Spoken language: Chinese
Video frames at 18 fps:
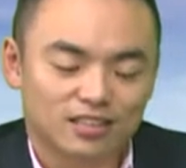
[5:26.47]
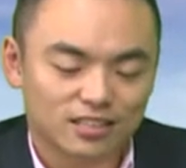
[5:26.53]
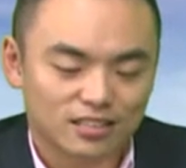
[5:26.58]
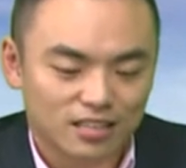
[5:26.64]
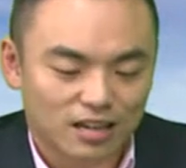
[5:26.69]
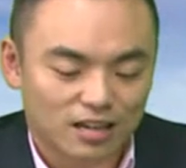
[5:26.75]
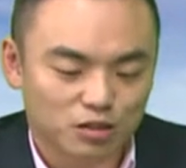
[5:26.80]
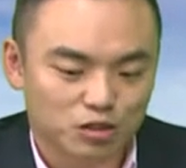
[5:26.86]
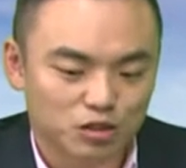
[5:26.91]

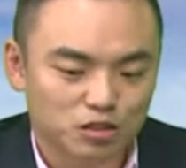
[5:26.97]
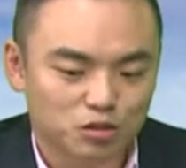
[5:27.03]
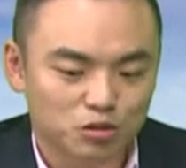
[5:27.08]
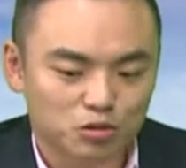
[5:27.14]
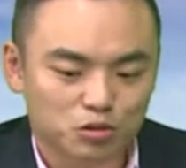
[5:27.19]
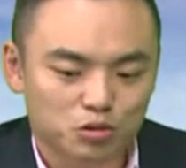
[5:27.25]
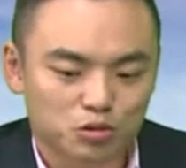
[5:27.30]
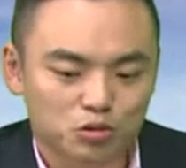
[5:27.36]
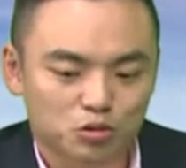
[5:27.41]
伊莎老师
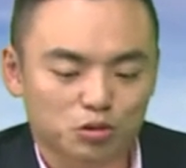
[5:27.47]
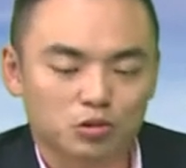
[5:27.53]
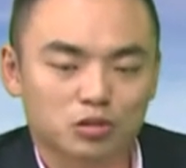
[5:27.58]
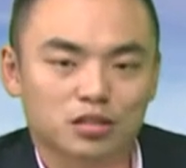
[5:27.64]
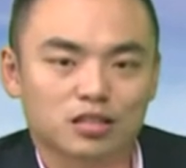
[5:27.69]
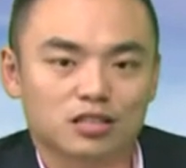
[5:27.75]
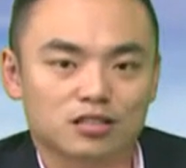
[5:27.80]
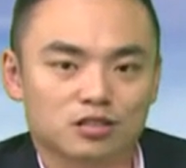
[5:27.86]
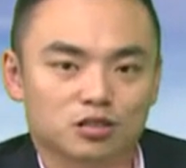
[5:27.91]
就是
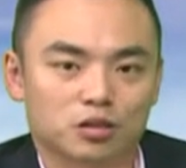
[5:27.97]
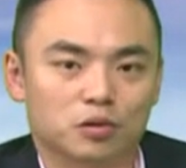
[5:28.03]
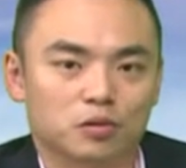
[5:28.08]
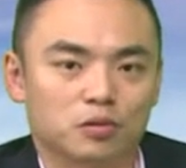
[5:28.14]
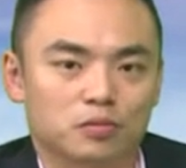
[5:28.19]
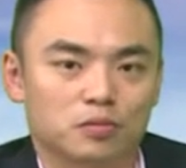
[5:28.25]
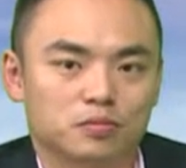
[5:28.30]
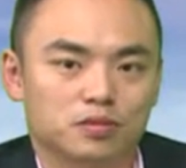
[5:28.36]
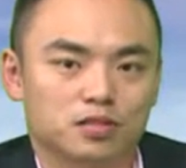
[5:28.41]
说，您
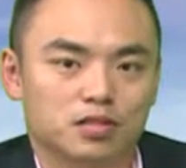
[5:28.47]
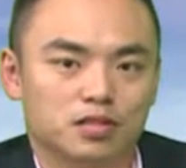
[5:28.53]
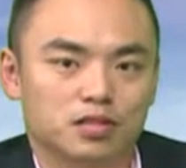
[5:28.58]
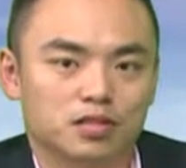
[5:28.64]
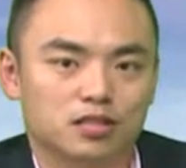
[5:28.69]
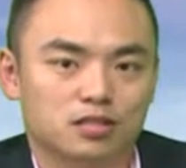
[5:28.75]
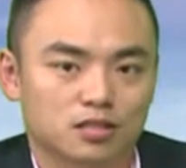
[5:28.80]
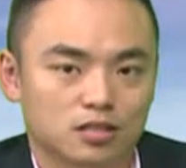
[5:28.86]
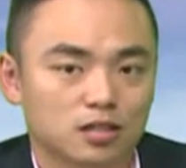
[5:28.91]
从这
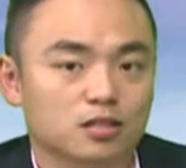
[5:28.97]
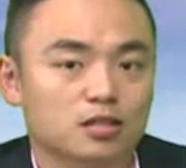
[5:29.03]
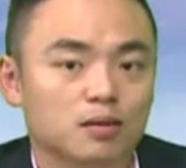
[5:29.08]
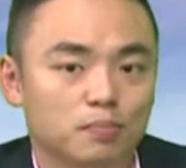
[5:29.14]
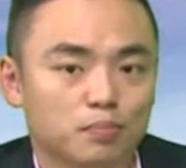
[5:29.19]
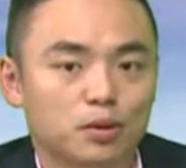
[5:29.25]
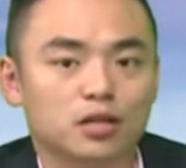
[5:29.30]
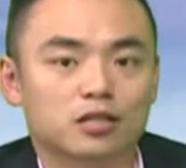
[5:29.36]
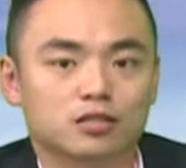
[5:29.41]
个真
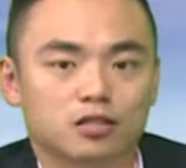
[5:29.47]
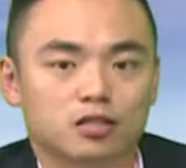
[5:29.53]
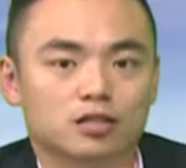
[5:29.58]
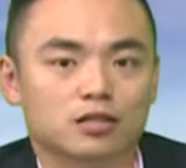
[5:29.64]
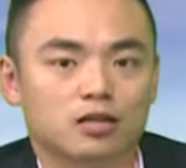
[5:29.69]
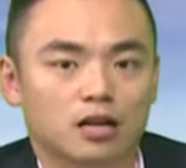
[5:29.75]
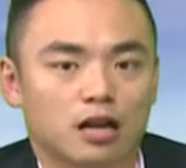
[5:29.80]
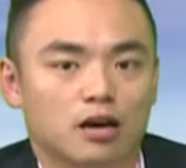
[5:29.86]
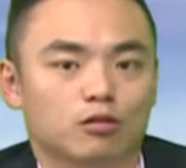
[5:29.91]
正变
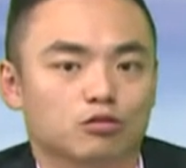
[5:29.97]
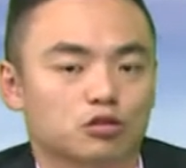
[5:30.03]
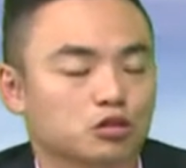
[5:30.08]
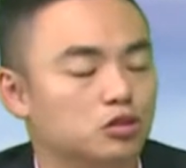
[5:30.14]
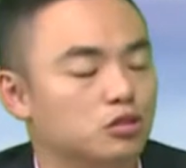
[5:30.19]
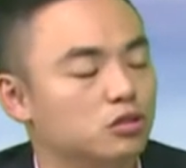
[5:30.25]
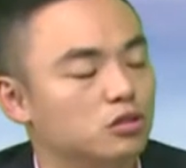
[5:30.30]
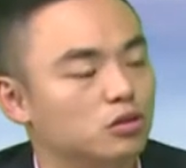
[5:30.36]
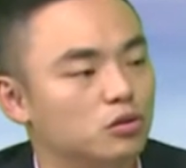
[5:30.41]
成老
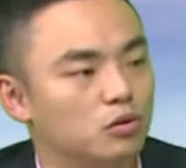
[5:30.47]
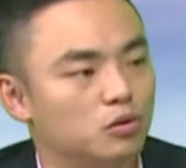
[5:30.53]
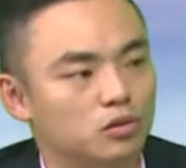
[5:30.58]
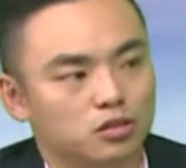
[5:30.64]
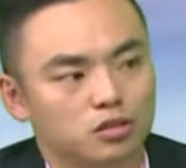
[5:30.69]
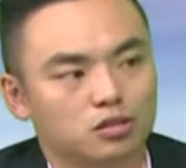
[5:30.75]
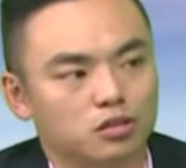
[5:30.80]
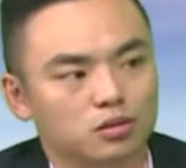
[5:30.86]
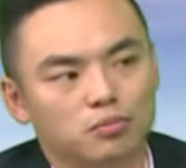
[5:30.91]
师
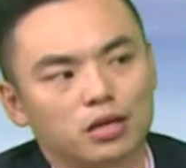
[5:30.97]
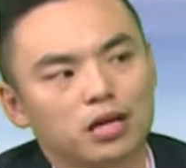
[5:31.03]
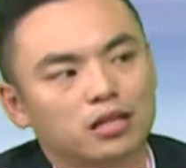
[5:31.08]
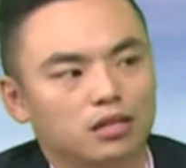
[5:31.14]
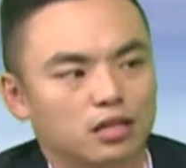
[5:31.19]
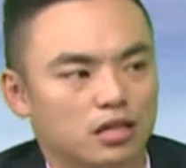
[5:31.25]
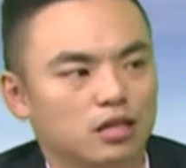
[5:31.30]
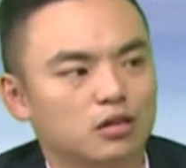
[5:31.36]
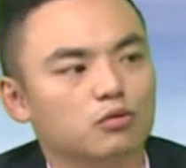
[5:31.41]
是什么
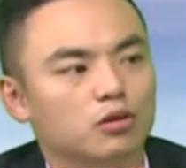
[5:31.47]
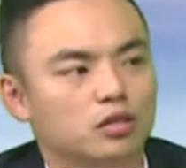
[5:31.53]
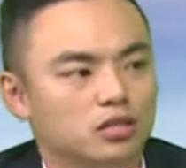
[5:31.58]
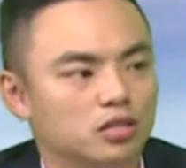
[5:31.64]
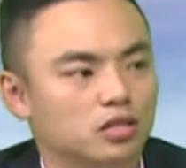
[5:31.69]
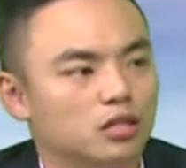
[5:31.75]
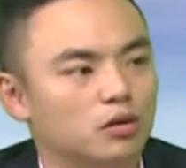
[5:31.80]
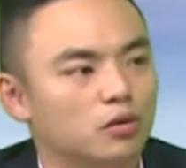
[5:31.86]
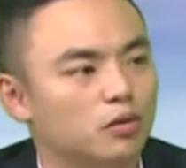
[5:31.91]
样的因缘
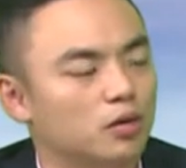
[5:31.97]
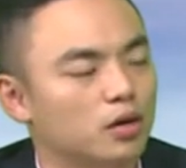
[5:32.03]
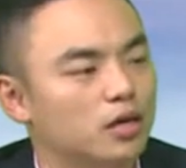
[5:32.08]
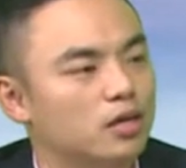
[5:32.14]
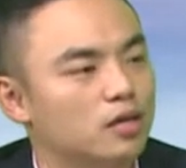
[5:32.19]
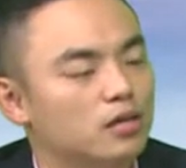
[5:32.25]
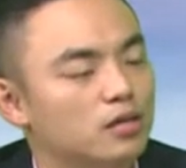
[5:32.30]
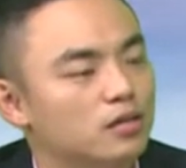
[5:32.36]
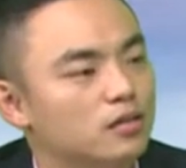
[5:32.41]
际会？